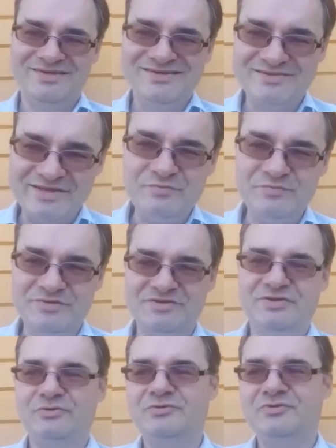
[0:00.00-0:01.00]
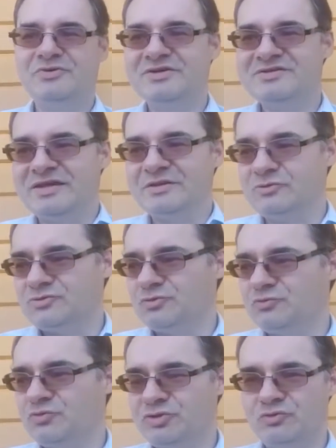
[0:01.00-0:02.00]
zemstę za to,
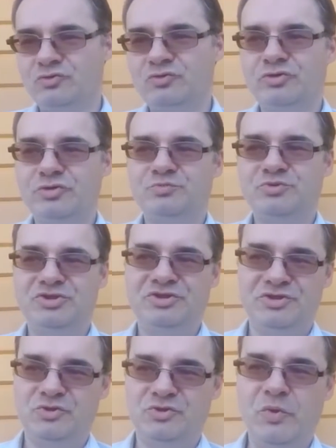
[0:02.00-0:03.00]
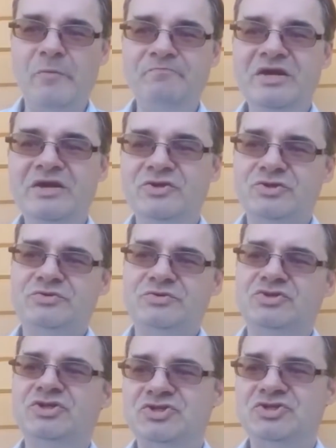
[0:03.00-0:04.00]
co mu się e, przydarzyło. Zresztą
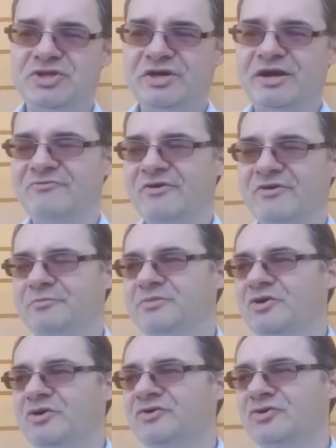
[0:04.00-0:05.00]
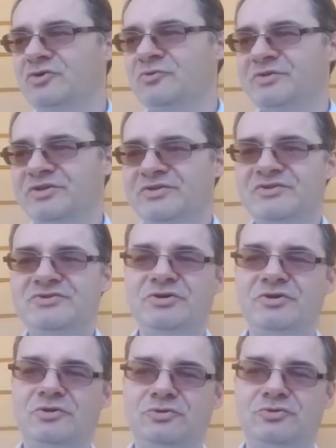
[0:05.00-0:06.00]
rzecz ciekawa, miał wielką
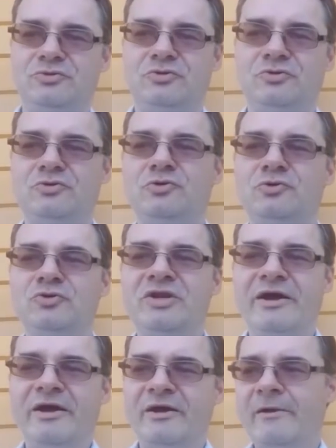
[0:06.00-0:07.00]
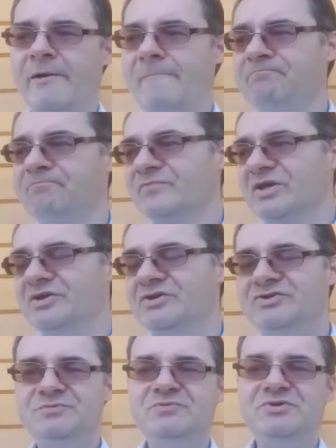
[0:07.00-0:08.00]
pretensję o to do króla, a e,
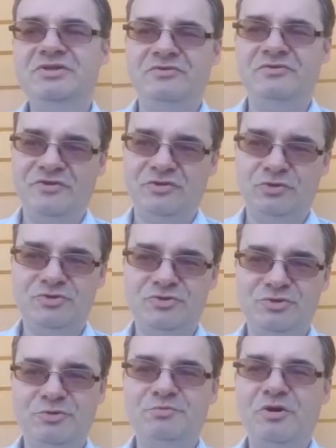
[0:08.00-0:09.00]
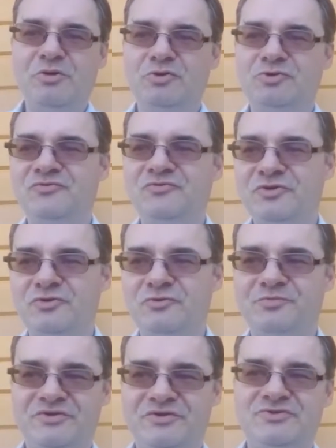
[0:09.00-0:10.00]
nic mi nie wiadomo, żeby miało to wielką
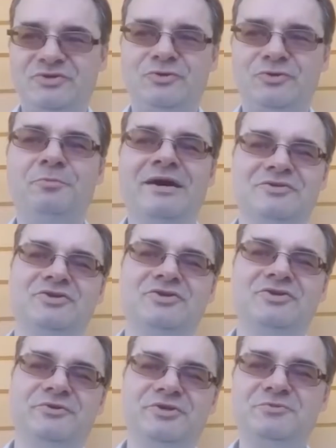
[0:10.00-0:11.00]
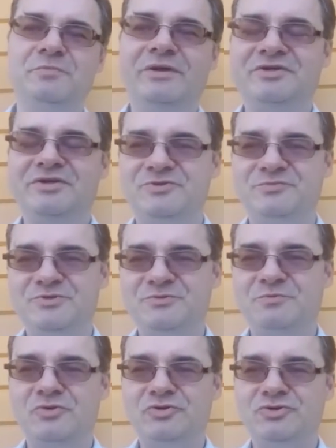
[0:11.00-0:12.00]
pretensję do matki, ponieważ matka sobie
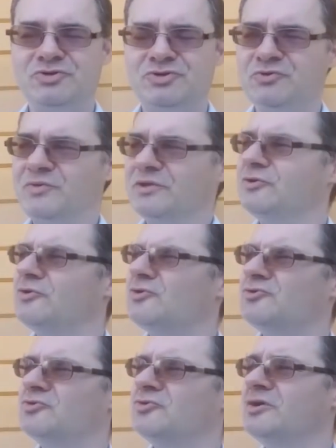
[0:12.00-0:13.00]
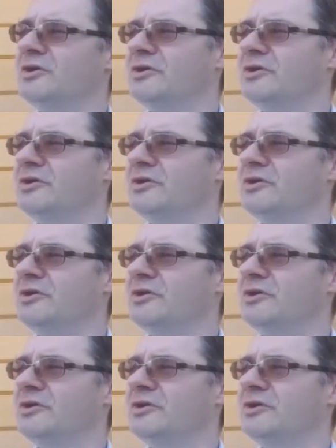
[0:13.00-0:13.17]
spokojnie żyła do roku,